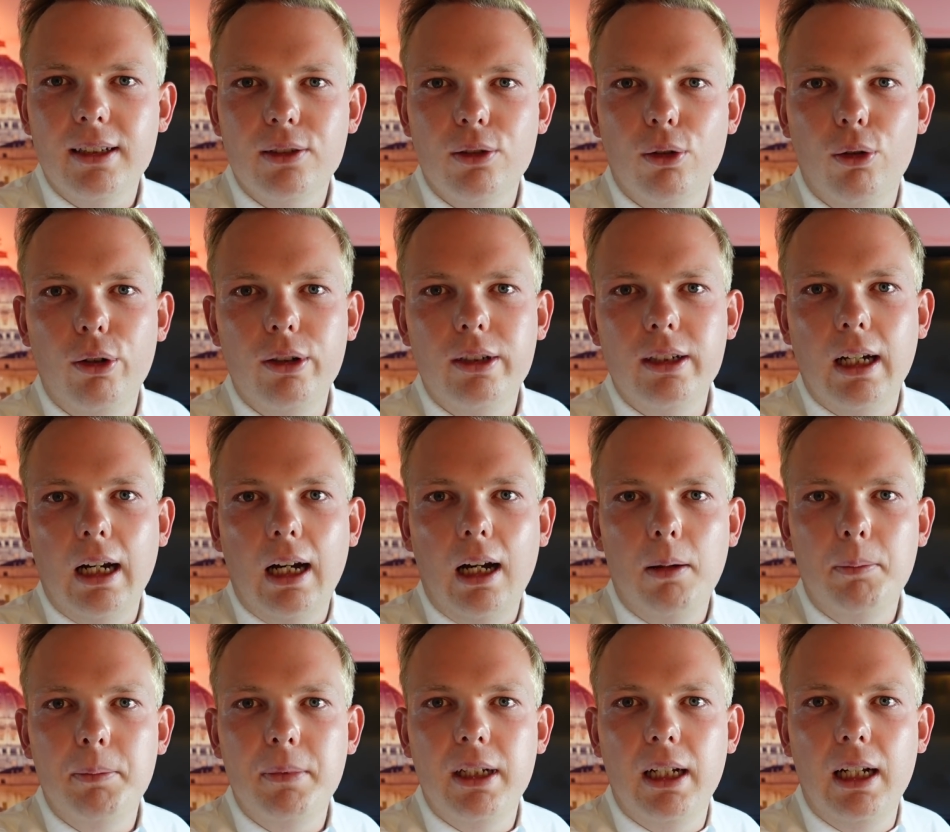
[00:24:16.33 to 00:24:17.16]
Also heute
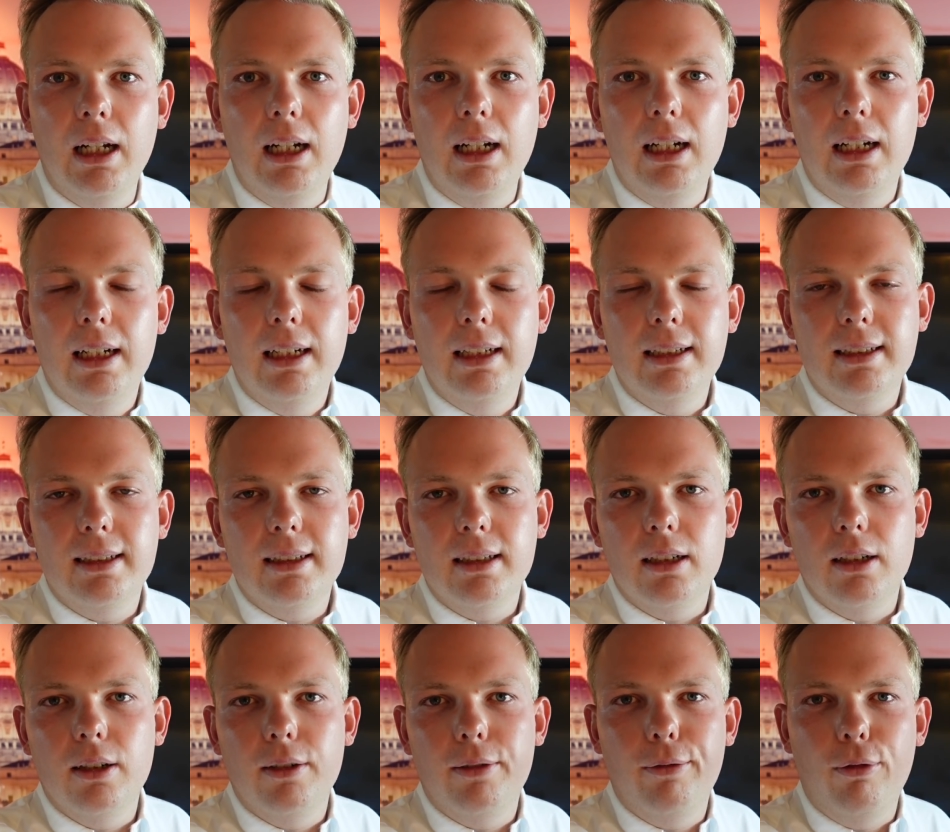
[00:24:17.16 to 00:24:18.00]
Abend
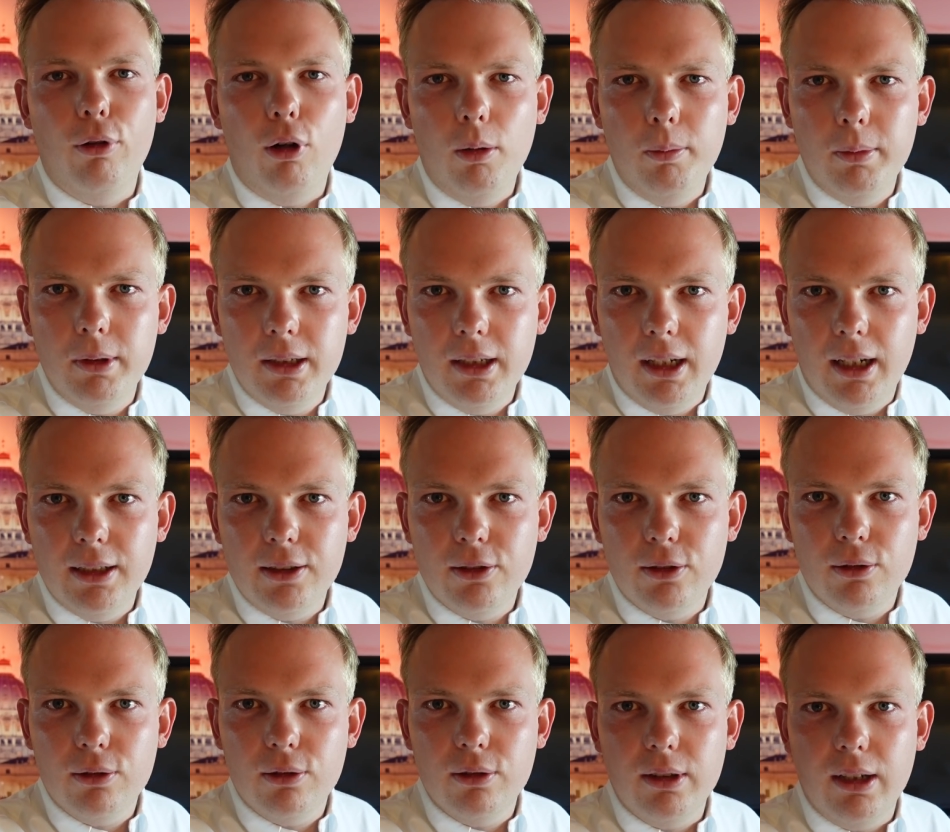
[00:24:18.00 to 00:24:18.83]
ist äh, Formel Night
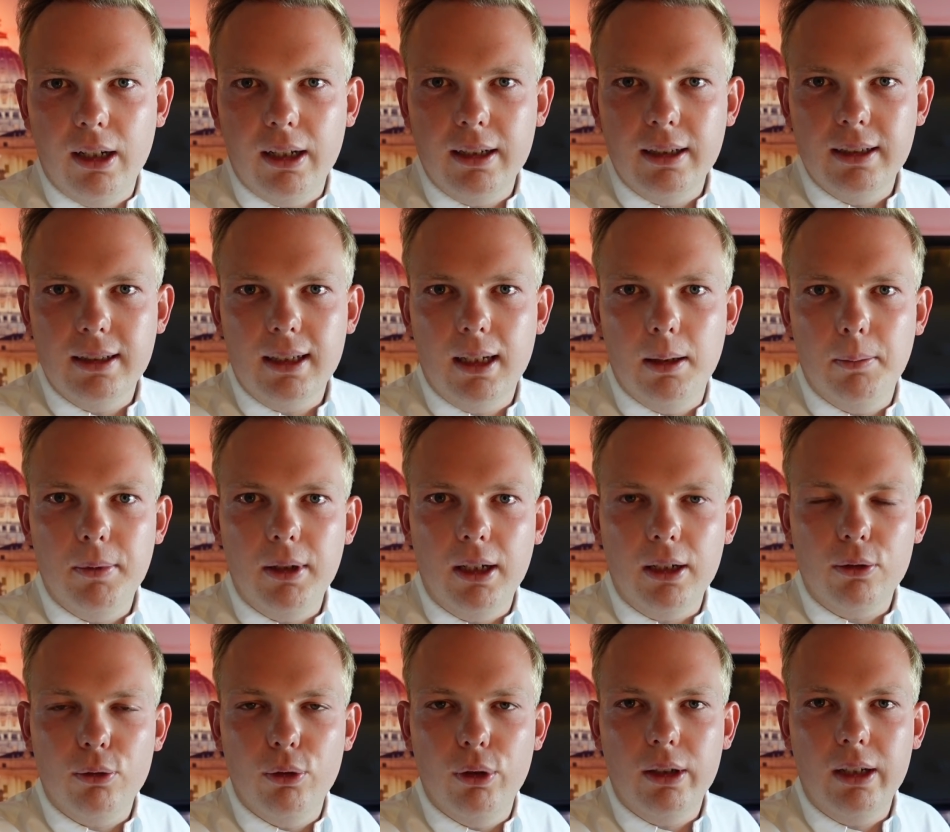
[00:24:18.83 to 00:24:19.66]
sozusagen. Es gibt
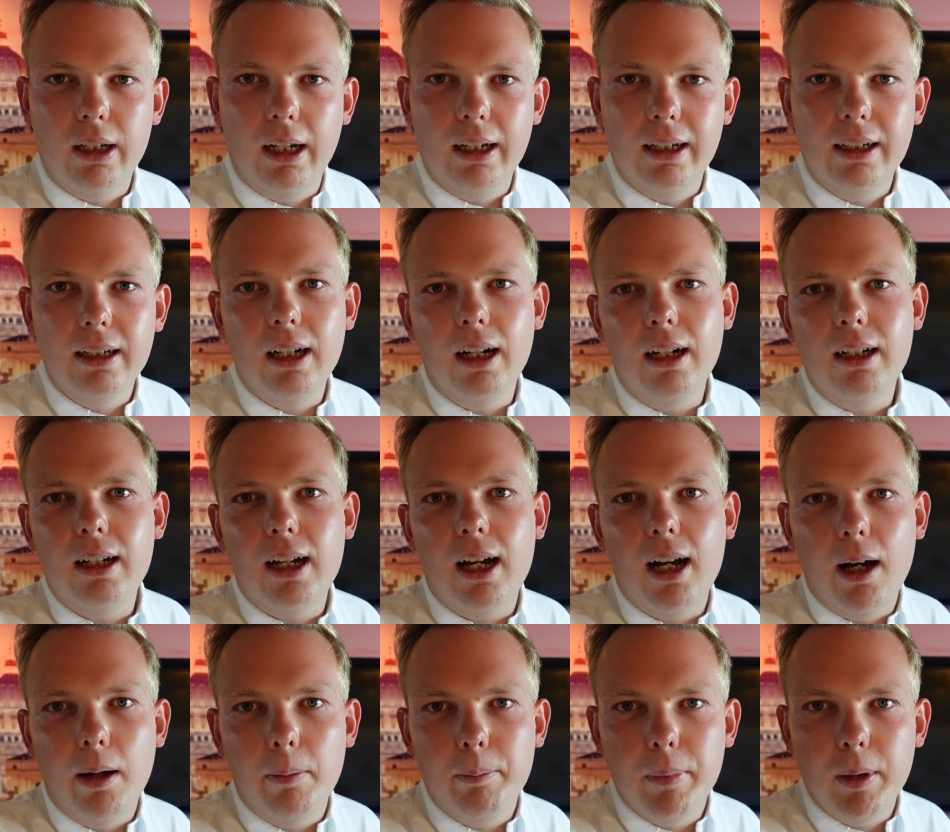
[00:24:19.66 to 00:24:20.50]
aktuell keinen
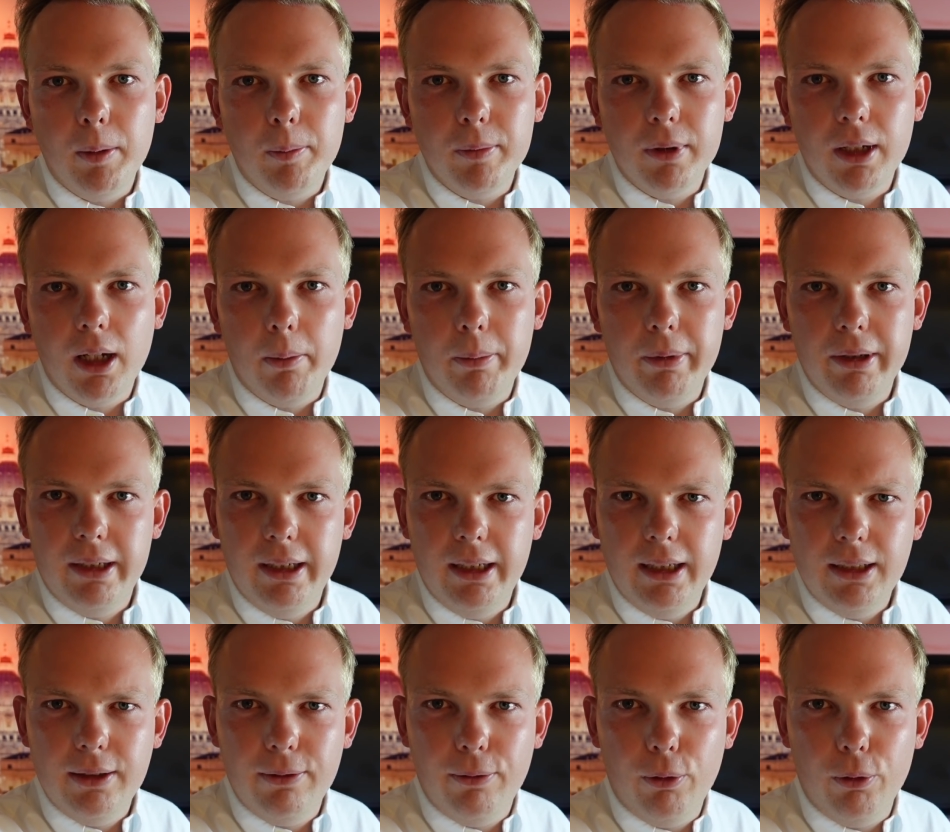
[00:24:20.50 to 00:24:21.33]
Galaabend mit einem
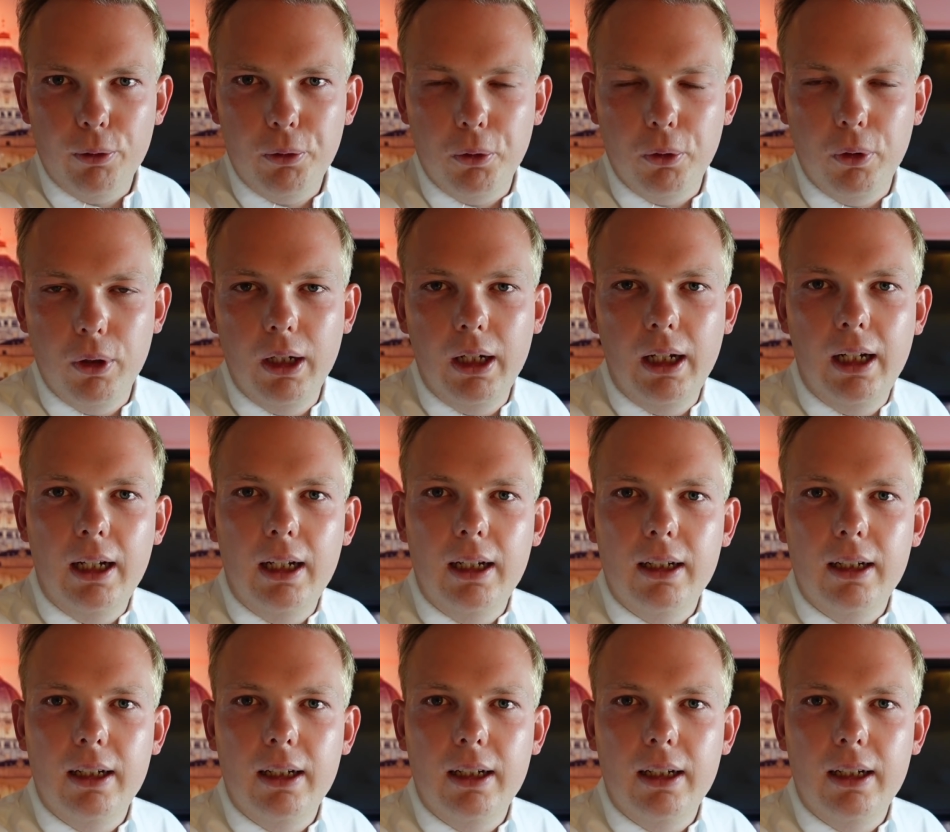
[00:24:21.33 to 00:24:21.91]
Kapitänsfoto.